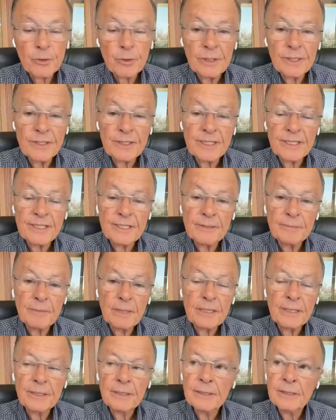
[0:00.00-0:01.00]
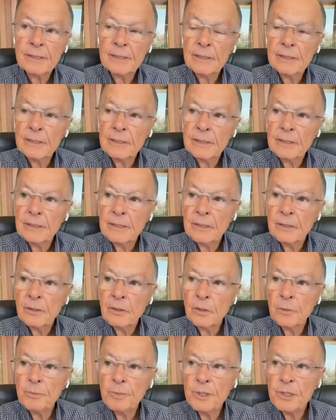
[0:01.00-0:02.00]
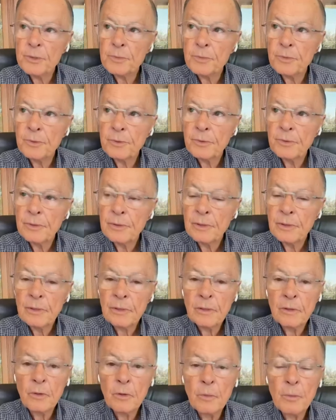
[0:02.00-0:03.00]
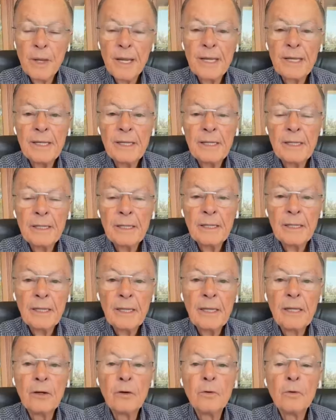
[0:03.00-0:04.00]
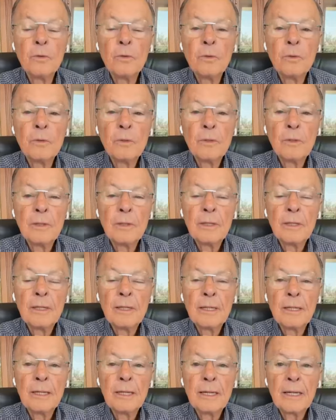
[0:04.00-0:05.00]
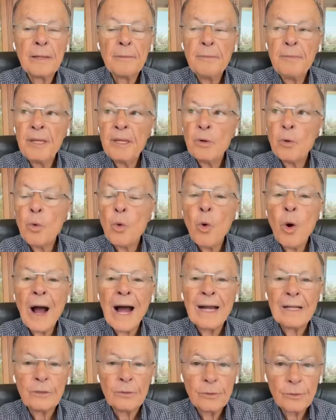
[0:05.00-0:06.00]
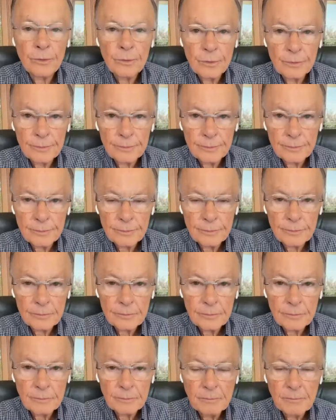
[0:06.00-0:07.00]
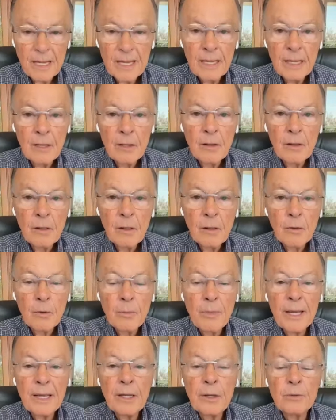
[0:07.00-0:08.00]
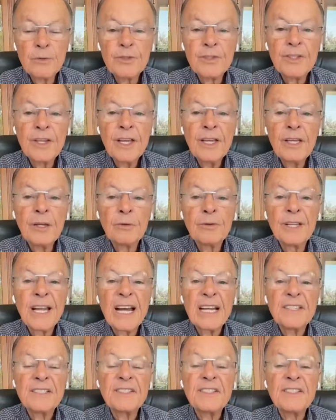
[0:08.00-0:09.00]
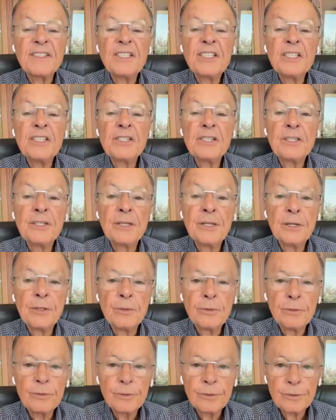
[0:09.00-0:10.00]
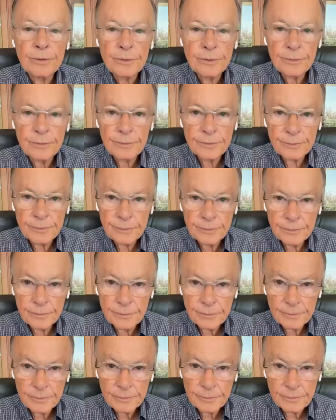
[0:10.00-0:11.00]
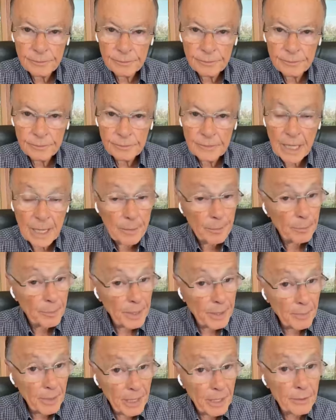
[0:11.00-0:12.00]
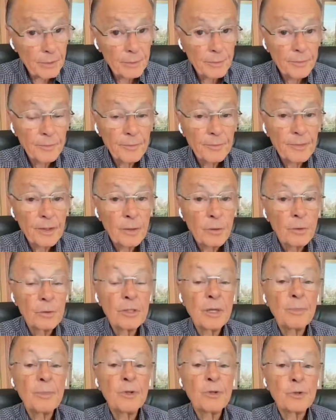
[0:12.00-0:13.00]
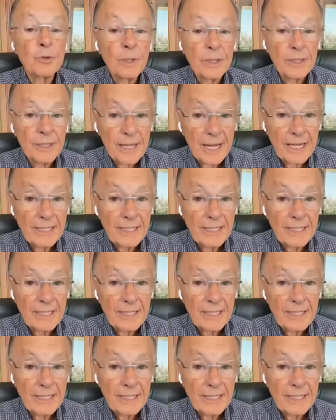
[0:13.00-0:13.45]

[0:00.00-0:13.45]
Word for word: Et là, la personne dit, mais évêque, comment puis-je m'encadrer Comment puis-je savoir si je suis né de Dieu D'abord, quand la